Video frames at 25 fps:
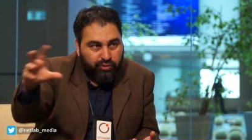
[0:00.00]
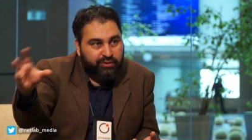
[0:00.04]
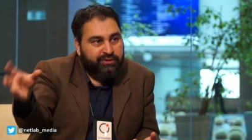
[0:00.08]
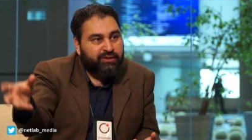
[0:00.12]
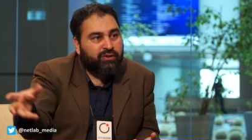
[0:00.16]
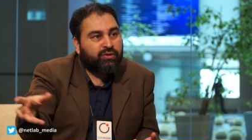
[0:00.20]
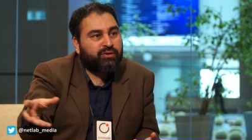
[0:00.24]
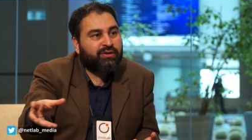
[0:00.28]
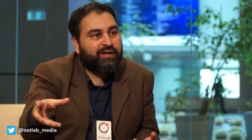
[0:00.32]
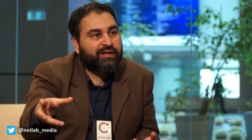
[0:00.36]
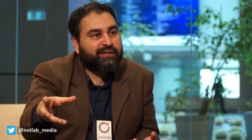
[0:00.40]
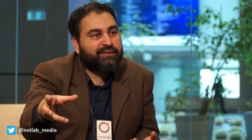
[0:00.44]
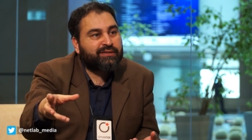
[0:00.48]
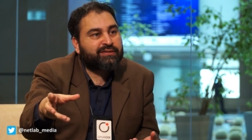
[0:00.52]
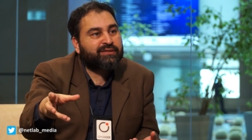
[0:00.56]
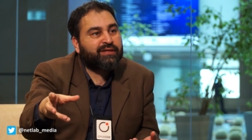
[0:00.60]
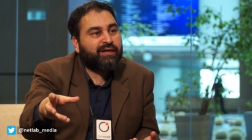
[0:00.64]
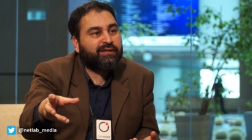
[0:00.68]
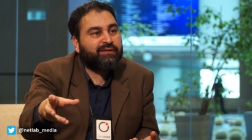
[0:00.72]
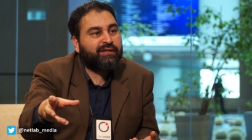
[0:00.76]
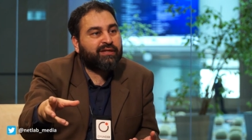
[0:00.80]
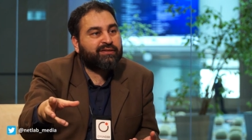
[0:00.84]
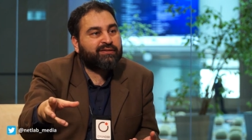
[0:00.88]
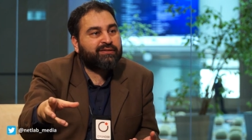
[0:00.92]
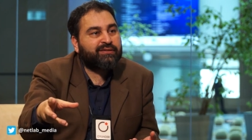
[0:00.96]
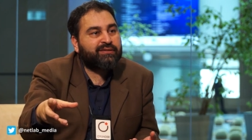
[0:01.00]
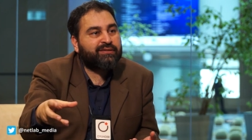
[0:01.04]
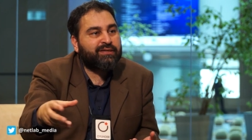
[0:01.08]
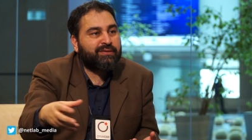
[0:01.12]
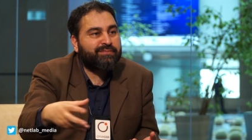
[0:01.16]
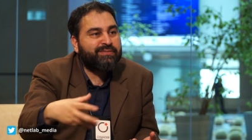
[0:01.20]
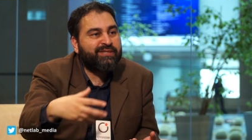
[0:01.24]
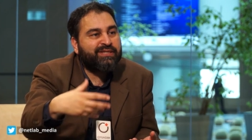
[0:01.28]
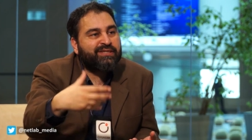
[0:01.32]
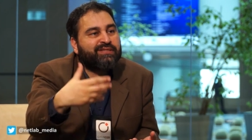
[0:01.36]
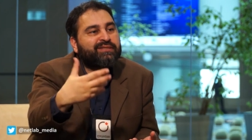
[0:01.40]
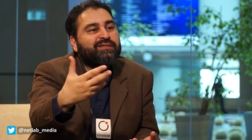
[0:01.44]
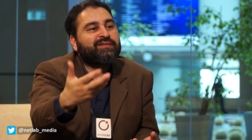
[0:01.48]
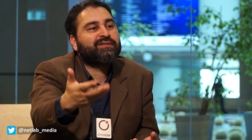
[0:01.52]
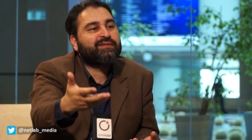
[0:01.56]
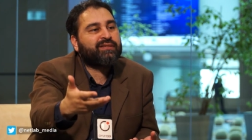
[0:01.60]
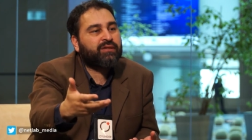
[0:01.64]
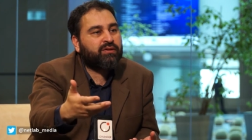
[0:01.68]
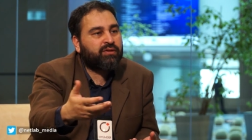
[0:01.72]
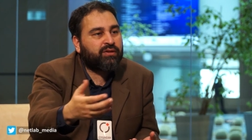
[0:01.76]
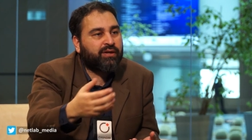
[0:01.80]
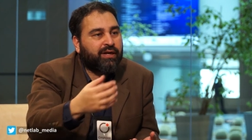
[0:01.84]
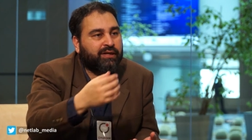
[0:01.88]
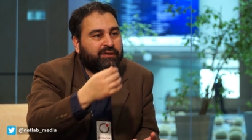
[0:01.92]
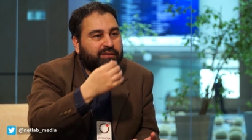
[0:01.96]
görsel olarak nasıl anlattınız hem
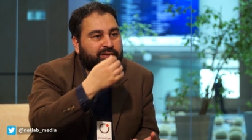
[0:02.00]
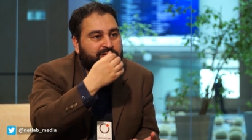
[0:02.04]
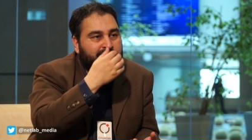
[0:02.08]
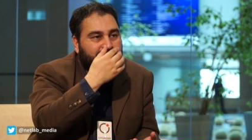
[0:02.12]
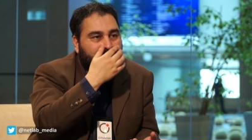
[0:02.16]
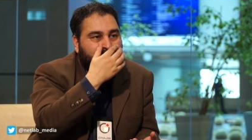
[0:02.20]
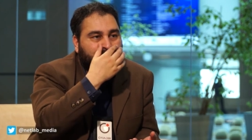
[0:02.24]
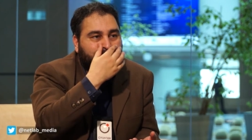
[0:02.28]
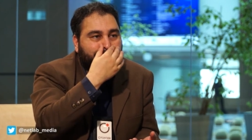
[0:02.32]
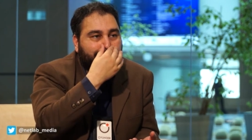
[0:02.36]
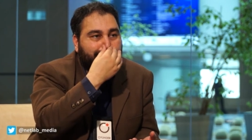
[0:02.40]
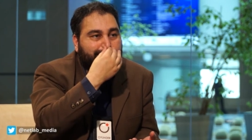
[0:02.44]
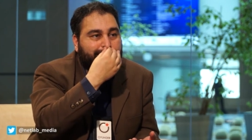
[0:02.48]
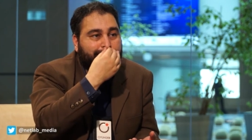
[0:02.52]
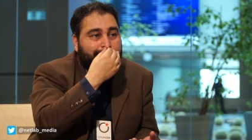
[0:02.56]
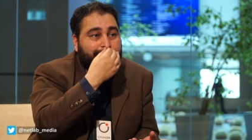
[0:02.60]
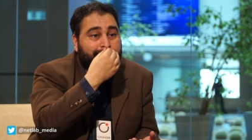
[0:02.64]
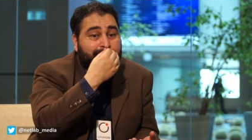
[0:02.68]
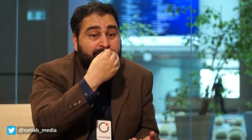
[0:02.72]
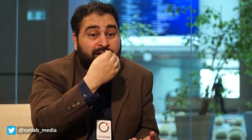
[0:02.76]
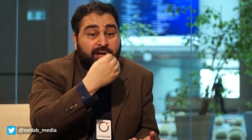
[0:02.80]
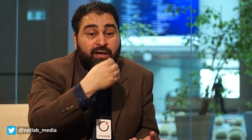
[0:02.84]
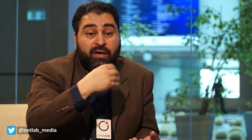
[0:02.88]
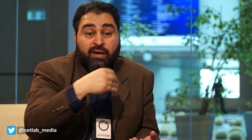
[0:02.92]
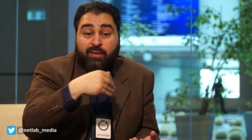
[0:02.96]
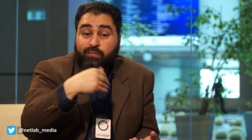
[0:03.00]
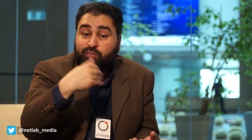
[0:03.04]
yazınsal olarak nasıl anlattınız?